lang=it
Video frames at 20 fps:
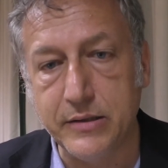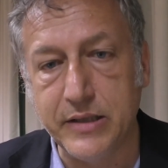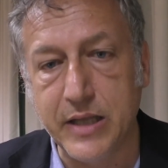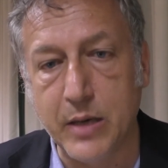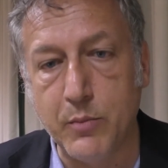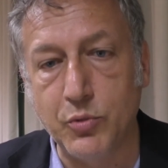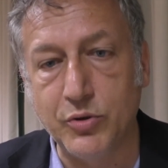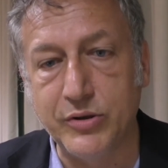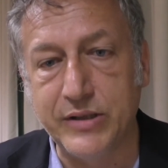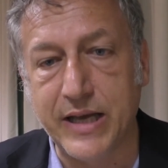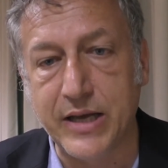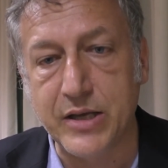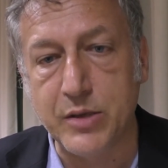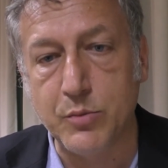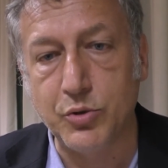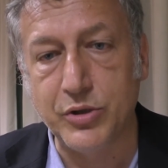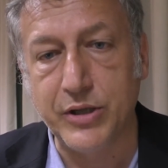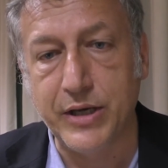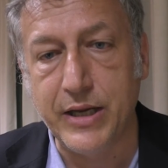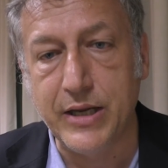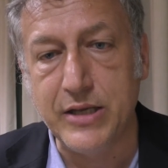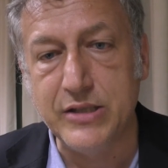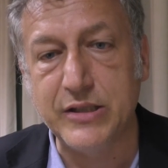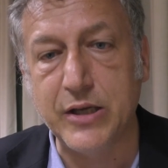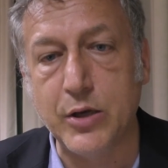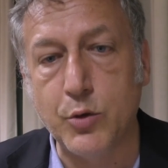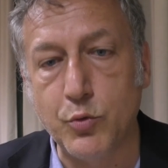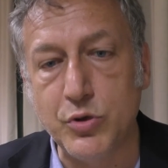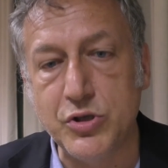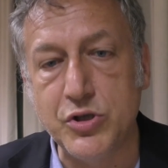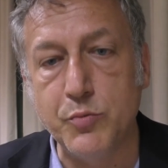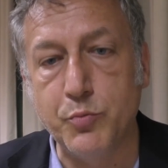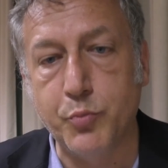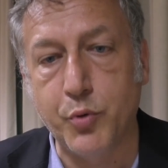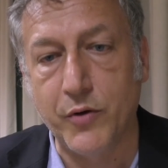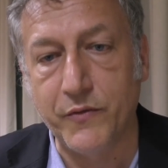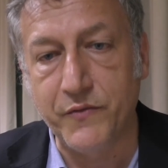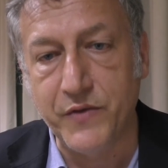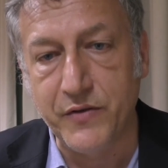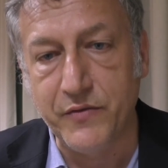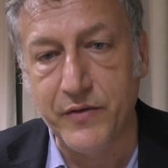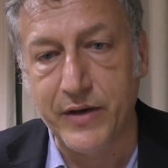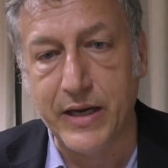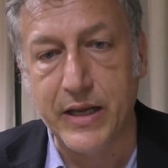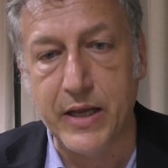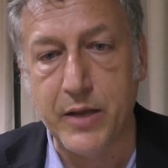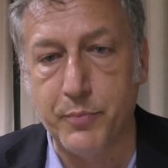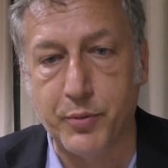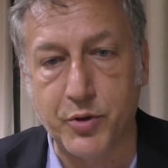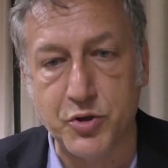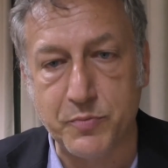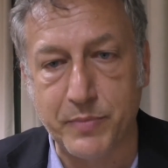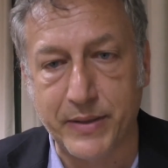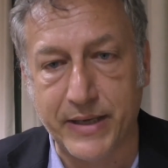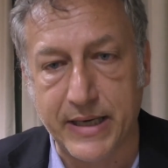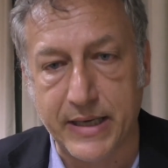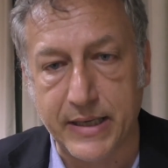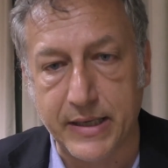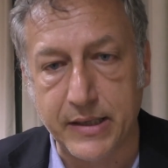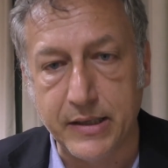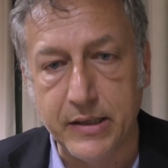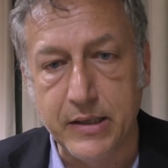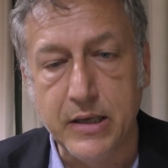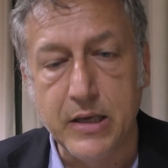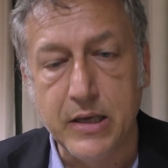della montagna modenese che qui si può vivere crescere e prosperare.